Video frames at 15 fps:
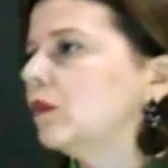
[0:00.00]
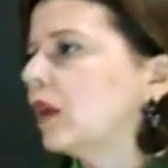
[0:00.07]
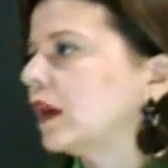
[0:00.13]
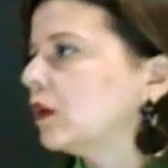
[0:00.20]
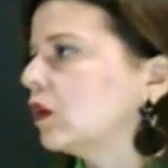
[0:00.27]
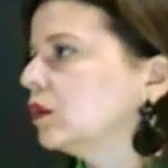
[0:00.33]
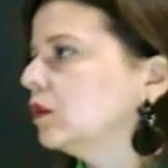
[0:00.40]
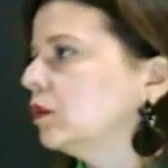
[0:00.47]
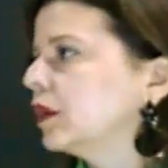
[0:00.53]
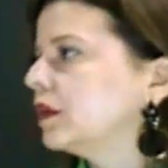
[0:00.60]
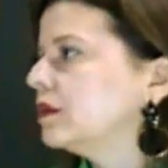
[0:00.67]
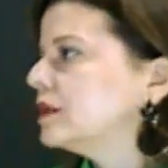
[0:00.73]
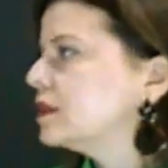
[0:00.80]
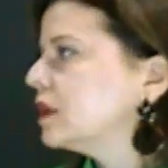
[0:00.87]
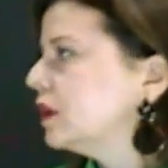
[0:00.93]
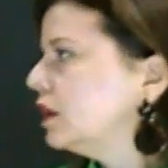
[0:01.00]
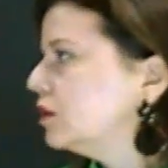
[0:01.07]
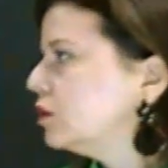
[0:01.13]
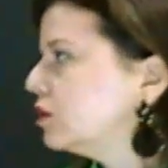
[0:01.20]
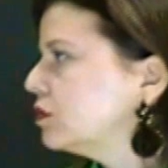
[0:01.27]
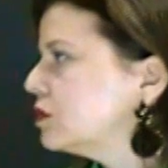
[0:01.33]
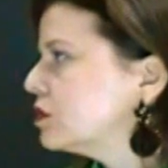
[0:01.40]
um maior número em
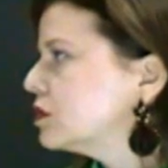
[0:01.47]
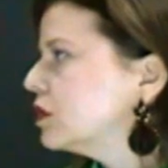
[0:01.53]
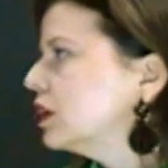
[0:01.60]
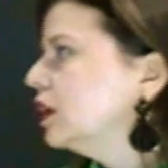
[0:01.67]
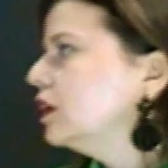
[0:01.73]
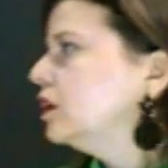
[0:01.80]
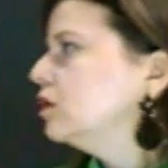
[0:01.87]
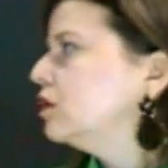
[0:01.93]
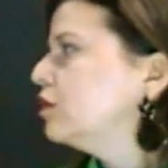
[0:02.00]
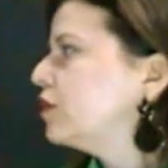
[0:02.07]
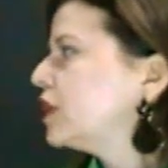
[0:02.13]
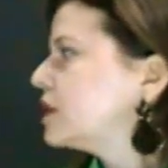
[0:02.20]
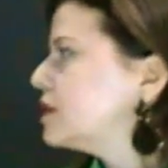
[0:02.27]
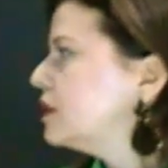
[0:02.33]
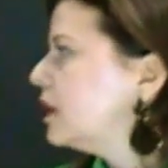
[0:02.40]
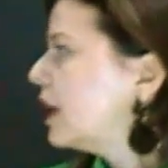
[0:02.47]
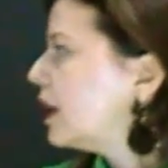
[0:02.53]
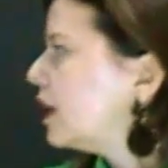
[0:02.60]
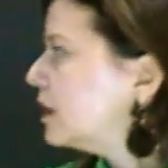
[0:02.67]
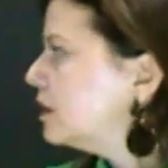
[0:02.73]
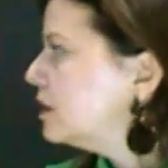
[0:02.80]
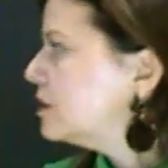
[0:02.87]
centros, em
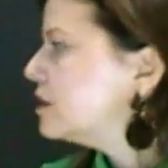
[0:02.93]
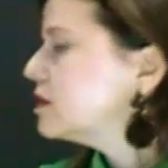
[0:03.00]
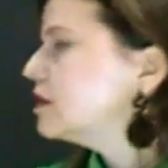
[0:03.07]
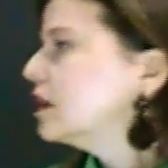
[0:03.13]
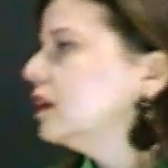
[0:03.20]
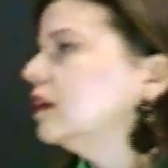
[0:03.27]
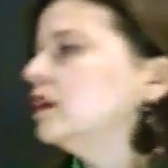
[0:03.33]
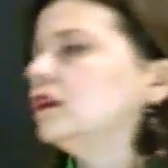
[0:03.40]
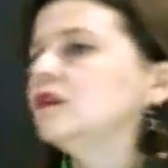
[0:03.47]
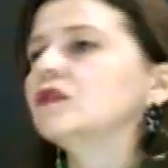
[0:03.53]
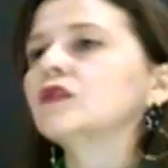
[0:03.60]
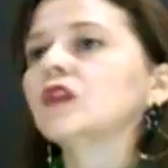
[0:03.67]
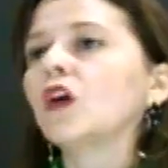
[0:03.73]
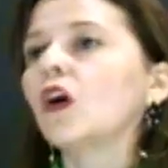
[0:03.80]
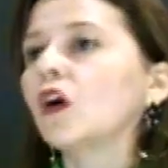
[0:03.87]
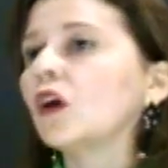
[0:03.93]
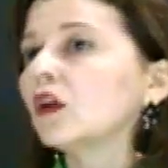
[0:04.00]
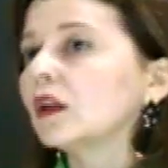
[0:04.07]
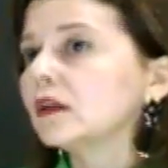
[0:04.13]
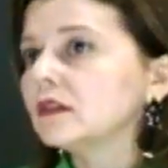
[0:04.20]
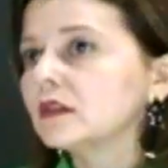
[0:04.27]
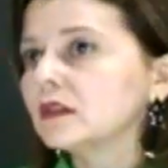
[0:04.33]
universidades, em
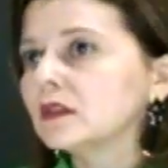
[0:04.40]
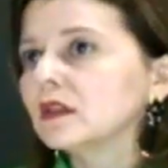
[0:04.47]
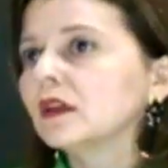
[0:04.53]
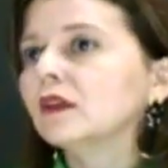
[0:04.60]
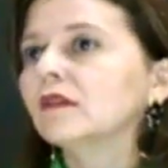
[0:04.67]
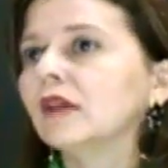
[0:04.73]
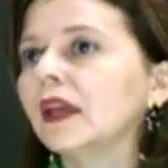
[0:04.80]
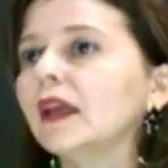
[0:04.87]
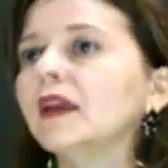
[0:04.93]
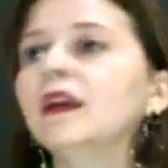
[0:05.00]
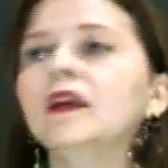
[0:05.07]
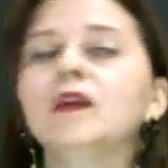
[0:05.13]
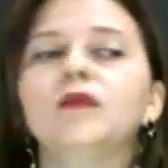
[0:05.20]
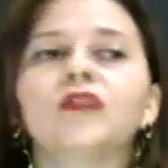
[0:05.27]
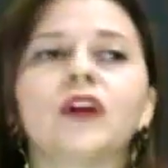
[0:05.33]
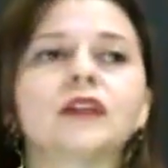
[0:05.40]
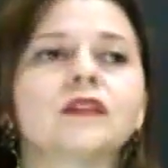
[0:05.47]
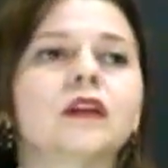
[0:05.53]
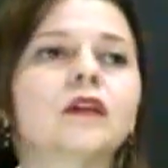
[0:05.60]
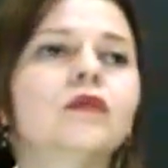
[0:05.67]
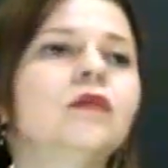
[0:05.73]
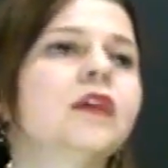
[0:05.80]
escolas, né? e
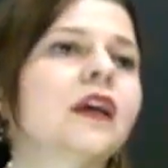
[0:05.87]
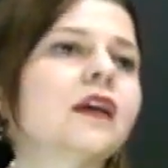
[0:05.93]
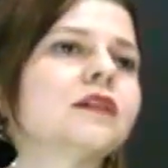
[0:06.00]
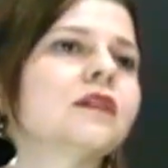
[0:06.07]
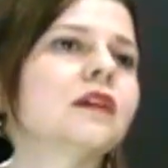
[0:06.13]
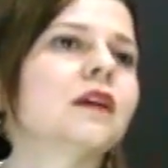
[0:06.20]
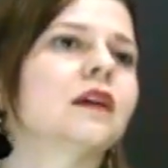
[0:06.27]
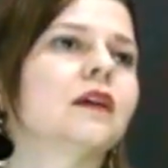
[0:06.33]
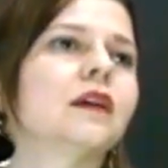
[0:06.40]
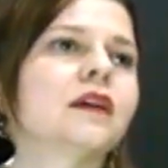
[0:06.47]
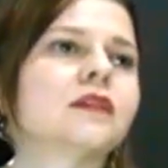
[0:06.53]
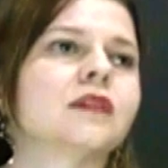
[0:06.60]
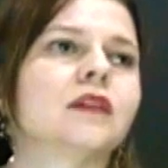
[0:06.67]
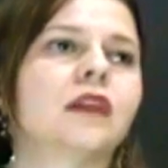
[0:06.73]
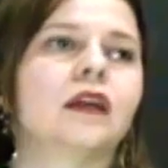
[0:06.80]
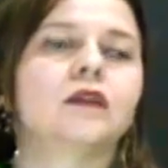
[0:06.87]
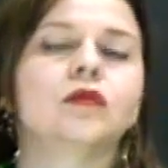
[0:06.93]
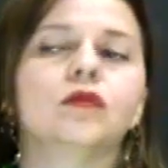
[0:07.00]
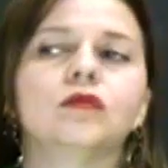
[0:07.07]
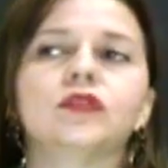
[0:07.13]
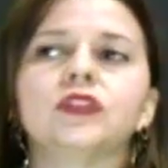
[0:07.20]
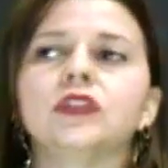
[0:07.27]
fazer com que essa, essa
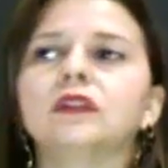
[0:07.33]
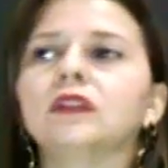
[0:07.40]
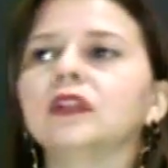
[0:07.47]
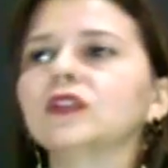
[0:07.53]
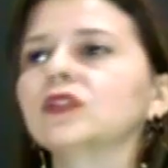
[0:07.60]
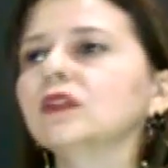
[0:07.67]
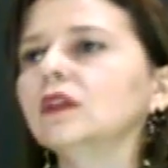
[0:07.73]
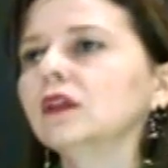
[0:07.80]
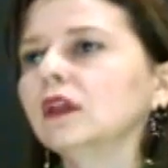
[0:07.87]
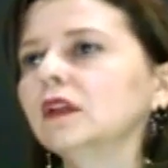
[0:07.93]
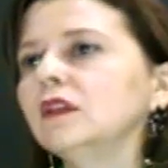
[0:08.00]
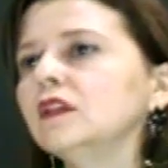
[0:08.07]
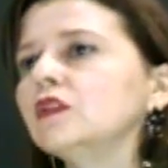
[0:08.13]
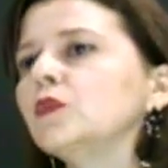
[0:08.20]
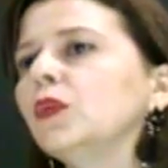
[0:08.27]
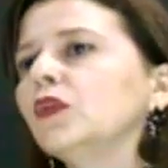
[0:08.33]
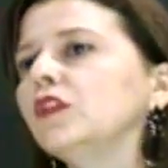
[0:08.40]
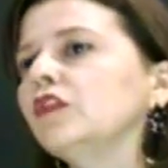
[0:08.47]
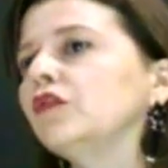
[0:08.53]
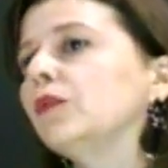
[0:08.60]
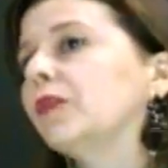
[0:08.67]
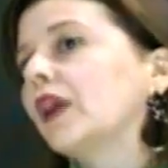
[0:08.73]
tecnologia esteja
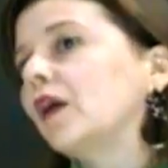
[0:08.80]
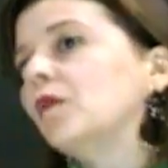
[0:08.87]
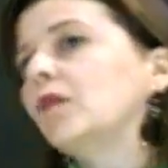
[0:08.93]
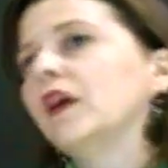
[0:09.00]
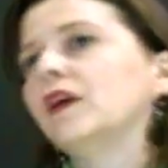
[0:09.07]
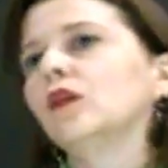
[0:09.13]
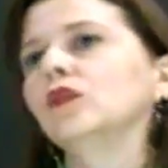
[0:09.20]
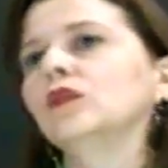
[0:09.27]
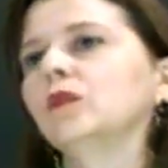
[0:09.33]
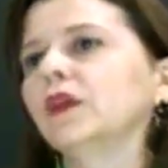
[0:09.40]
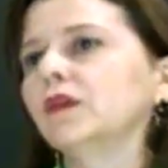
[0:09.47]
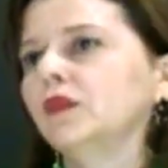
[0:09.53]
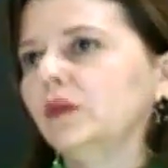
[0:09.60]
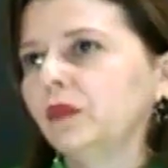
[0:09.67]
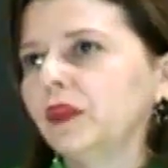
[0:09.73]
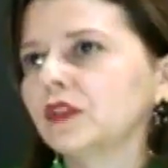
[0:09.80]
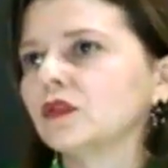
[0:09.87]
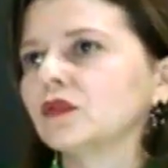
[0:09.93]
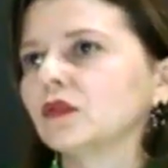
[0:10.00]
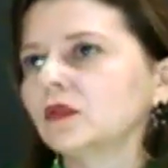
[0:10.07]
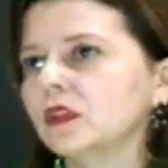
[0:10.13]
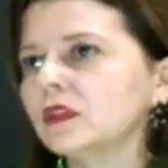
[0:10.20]
disponível para o um maior número de
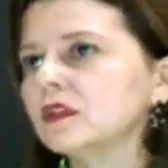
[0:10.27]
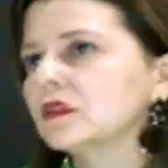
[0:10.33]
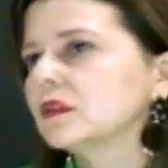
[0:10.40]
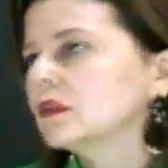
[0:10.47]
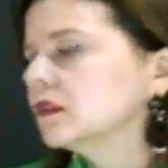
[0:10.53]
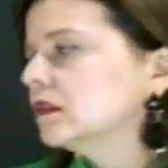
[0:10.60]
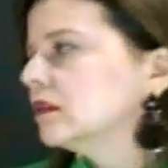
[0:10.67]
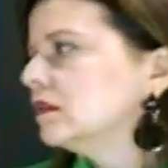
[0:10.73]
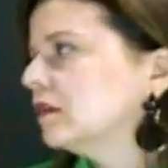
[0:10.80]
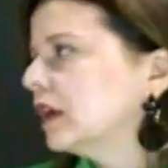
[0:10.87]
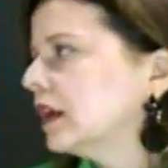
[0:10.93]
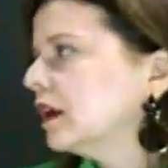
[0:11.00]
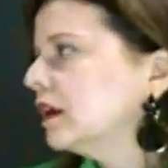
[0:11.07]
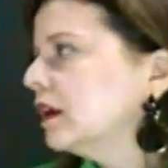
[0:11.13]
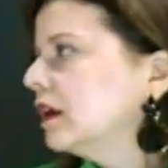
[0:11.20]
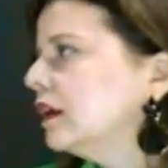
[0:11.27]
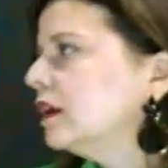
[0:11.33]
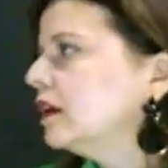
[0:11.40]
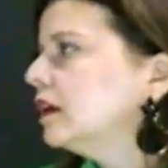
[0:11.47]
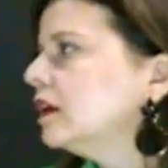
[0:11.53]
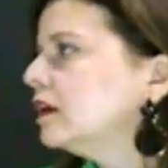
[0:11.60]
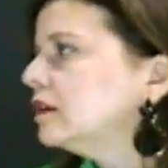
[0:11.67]
pessoas. Né?
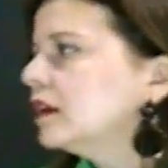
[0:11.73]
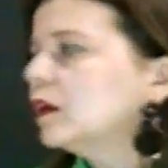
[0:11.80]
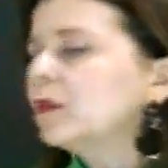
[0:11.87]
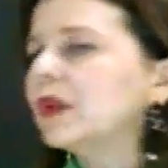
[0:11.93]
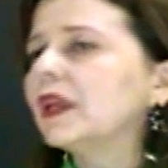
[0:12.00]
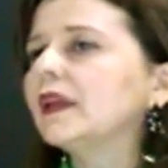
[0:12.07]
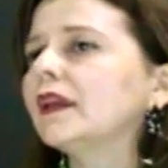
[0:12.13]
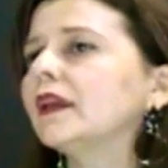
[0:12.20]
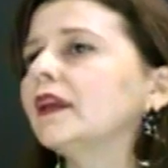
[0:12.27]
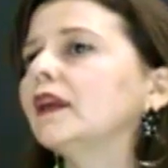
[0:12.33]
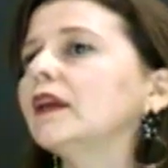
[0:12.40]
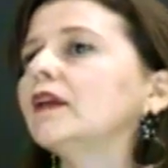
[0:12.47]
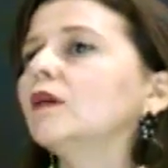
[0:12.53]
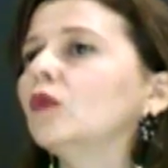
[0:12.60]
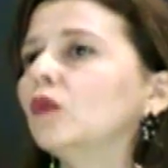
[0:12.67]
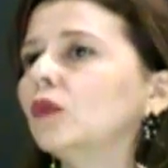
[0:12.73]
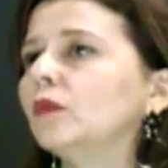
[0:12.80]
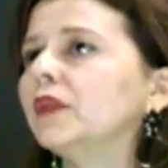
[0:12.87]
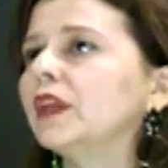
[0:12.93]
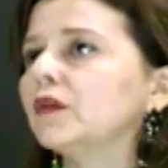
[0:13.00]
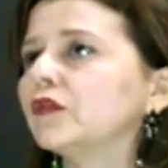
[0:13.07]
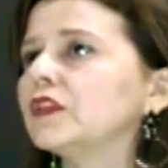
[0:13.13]
E também que o,
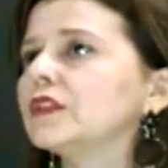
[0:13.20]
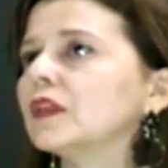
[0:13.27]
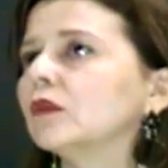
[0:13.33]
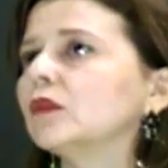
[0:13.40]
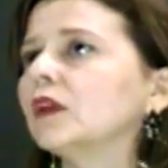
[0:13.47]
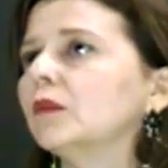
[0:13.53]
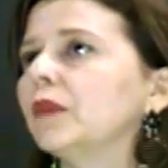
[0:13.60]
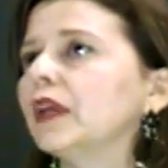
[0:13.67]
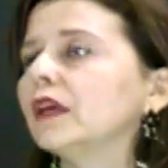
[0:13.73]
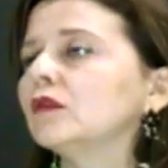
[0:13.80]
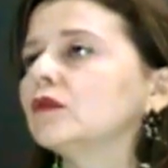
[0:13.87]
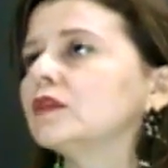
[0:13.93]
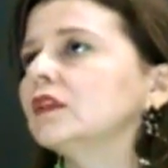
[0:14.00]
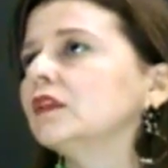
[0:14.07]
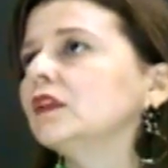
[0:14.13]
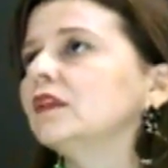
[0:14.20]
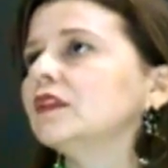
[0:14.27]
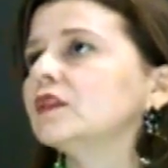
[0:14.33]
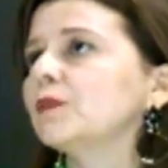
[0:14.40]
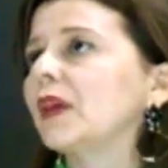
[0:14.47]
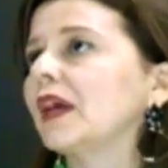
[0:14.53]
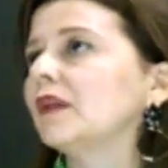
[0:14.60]
minha visão também é no sentido de
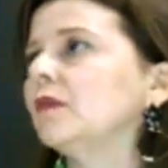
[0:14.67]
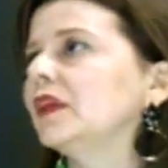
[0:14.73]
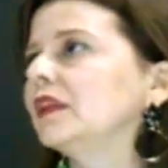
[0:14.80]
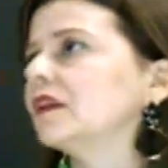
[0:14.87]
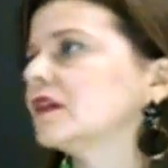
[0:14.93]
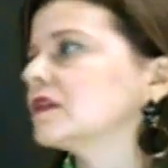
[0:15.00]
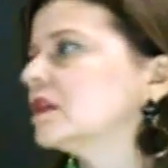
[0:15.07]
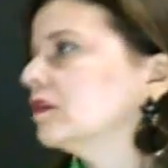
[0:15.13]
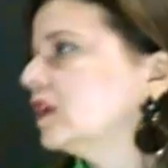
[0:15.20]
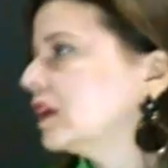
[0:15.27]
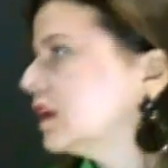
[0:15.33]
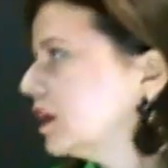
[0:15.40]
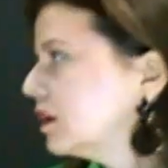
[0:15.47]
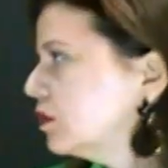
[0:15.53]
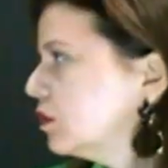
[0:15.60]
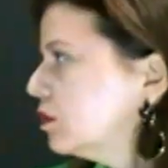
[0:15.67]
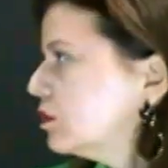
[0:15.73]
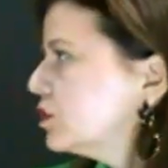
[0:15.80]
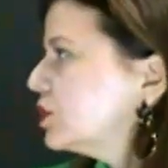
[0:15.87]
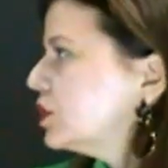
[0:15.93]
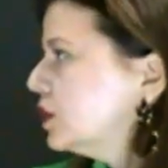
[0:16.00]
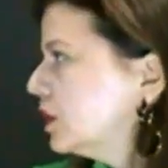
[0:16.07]
experimentação da
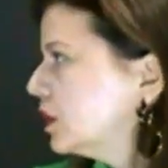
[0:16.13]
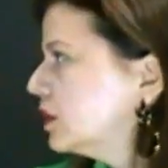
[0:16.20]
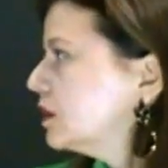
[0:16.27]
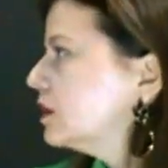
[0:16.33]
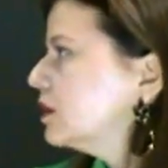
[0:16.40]
tecnologia.